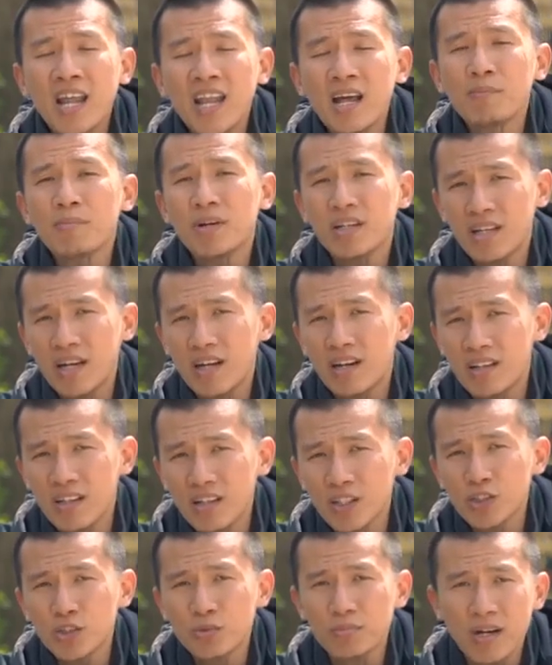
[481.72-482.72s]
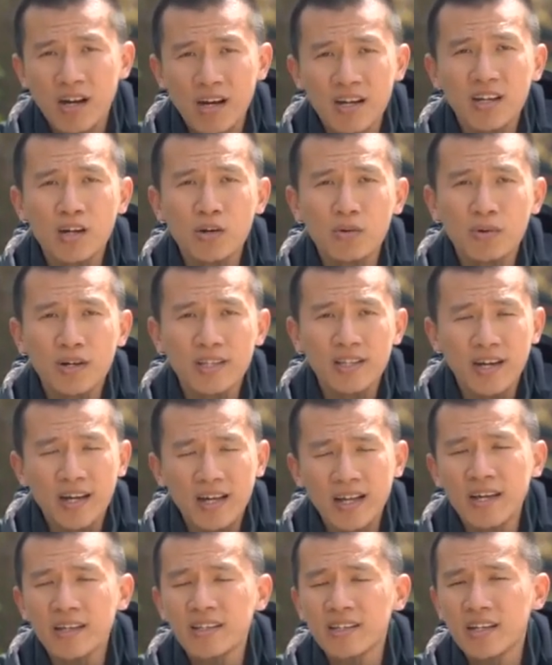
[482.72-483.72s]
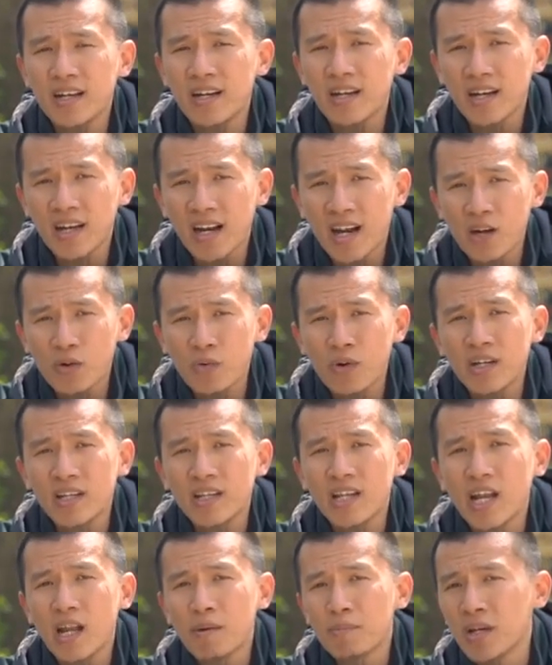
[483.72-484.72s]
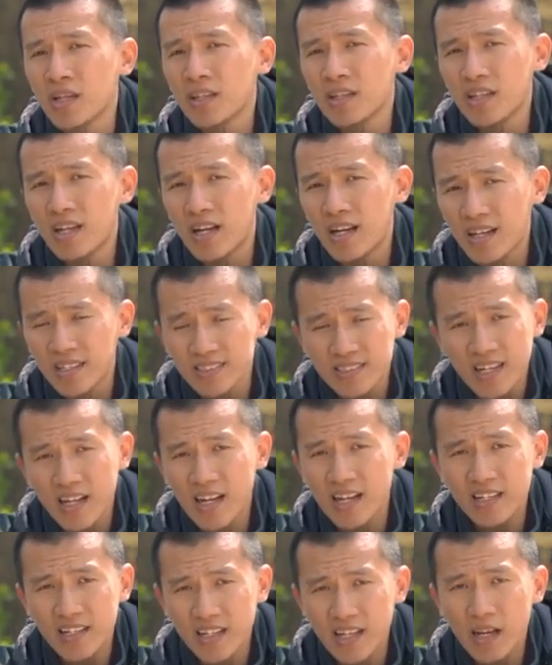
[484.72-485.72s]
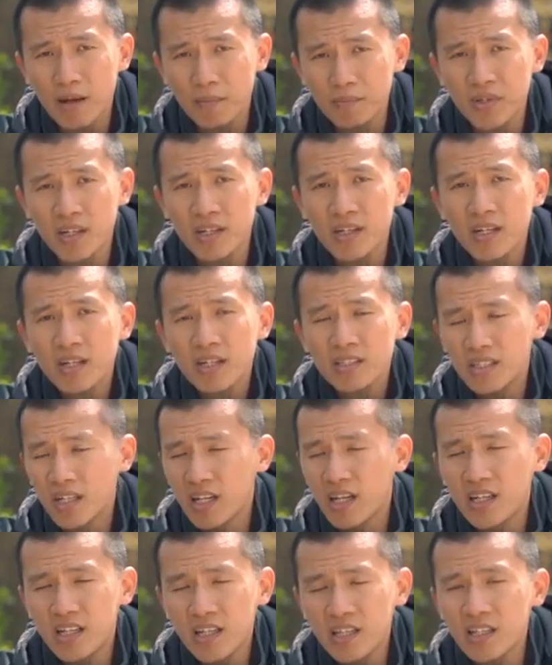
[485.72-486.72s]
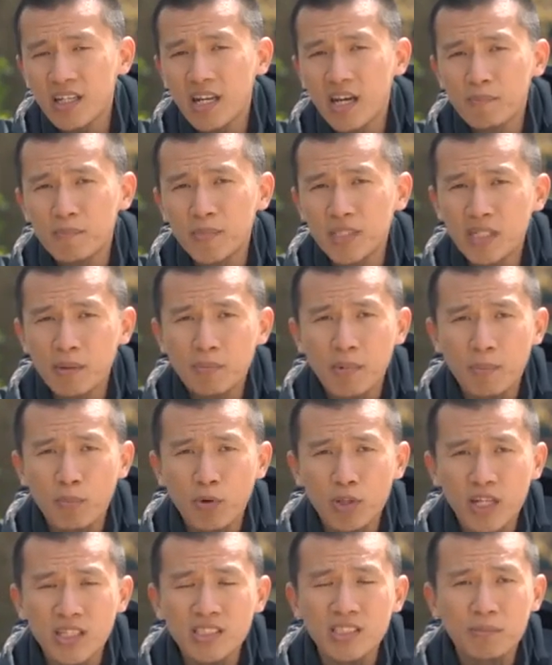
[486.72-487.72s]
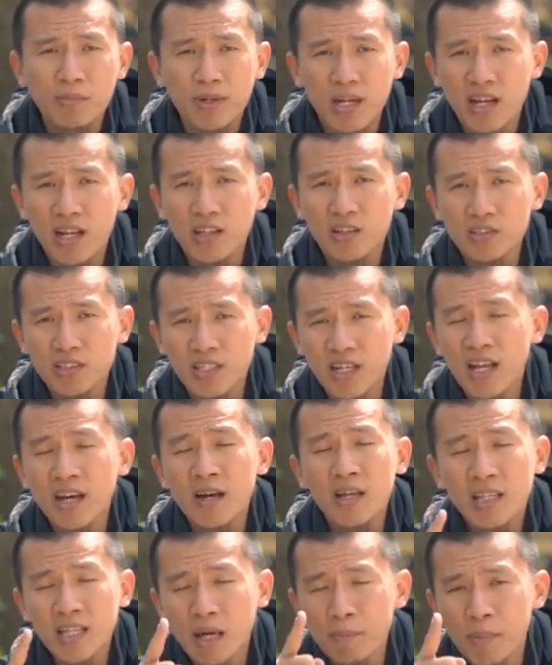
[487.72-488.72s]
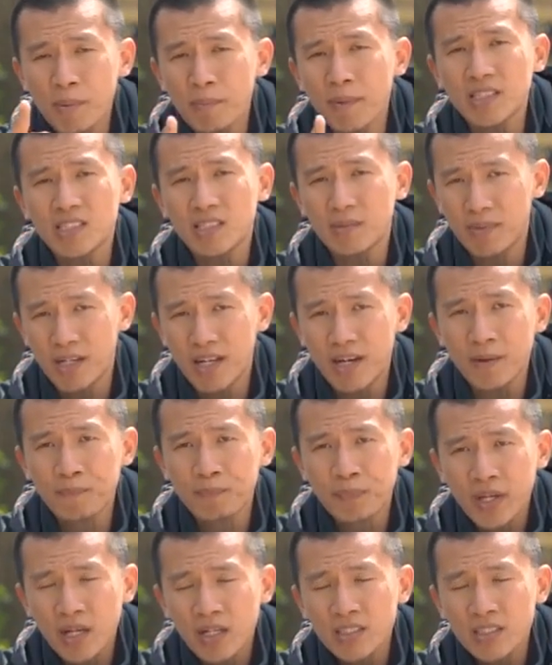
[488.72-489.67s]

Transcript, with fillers: kalamnya Allah subhanahu wa ta'ala yang tidak ada keraguan di dalamnya, tidak ada kesalahan di dalamnya. Sehingga dia tidak bisa berpotensi benar atau salah, tapi pasti benar.